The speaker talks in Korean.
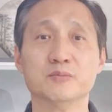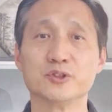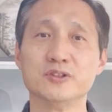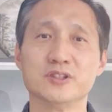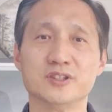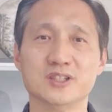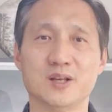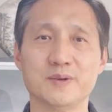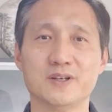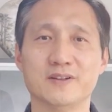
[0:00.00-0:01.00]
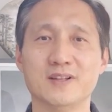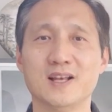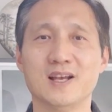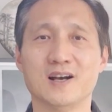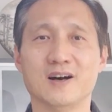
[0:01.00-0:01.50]
무슨 뜻이냐면
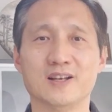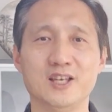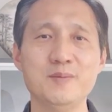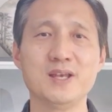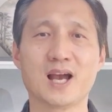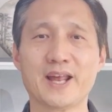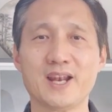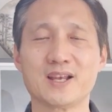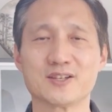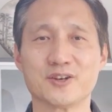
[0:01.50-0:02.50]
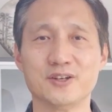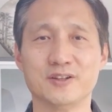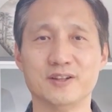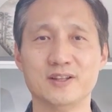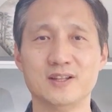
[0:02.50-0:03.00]
어, 이미
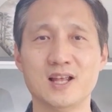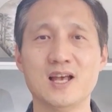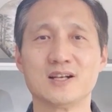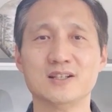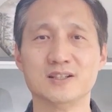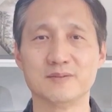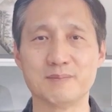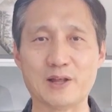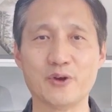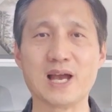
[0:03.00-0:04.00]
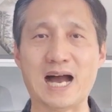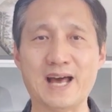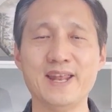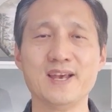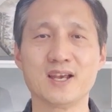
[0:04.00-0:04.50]
하나님께서는 그 마노의
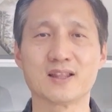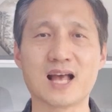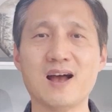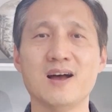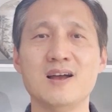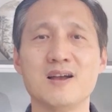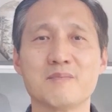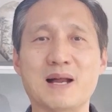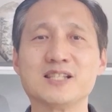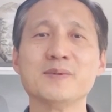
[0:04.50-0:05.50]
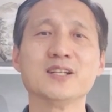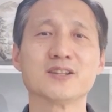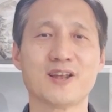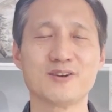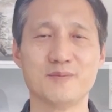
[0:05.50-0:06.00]
아내에게 다
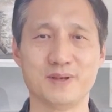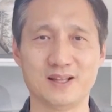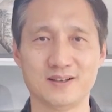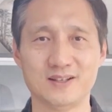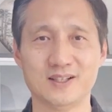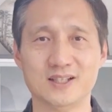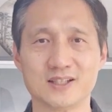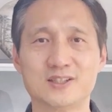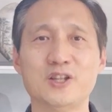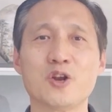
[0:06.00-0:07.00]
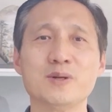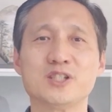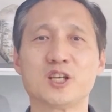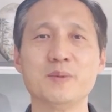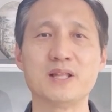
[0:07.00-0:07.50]
말씀하셨다는 겁니다. 그대로만
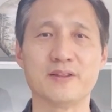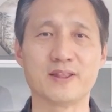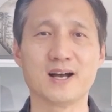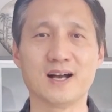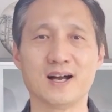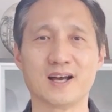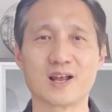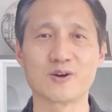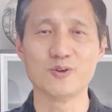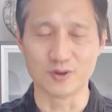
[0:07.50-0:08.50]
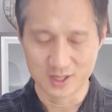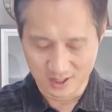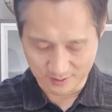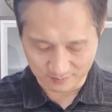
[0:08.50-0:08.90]
지키면 된다라고